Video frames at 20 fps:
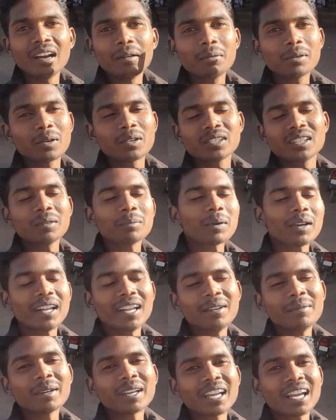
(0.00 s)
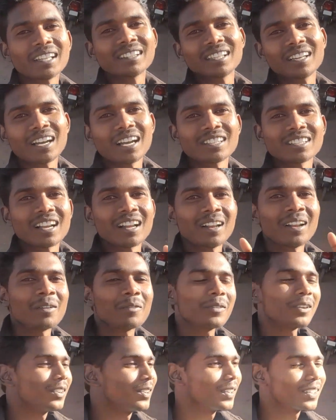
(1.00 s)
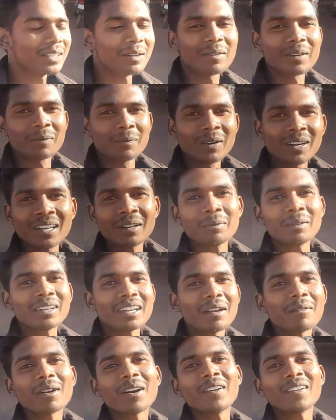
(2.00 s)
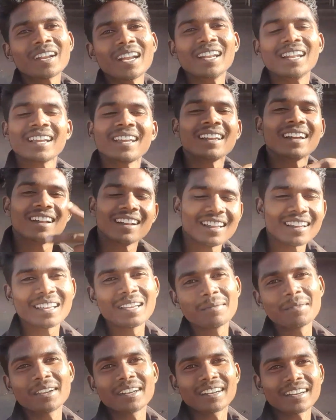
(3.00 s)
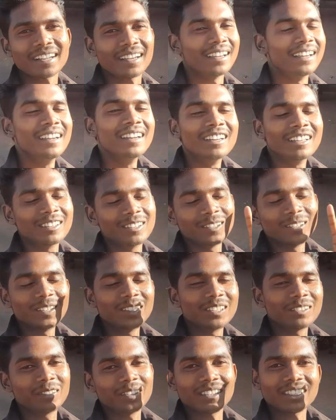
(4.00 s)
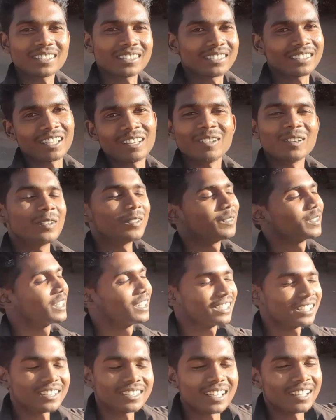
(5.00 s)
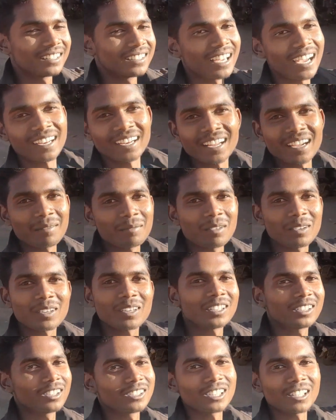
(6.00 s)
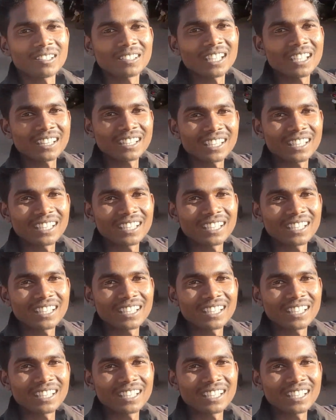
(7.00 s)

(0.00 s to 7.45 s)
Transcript: अभी कुछ दिन पहले ही मैं गया था आजकल ना वीडियो एकदम रिपीट रिपीट टाइप का हो रहा है लेकिन अलग ही बन रहा है तो चलो उधर से जाना है हम लोग को तो चलो चलते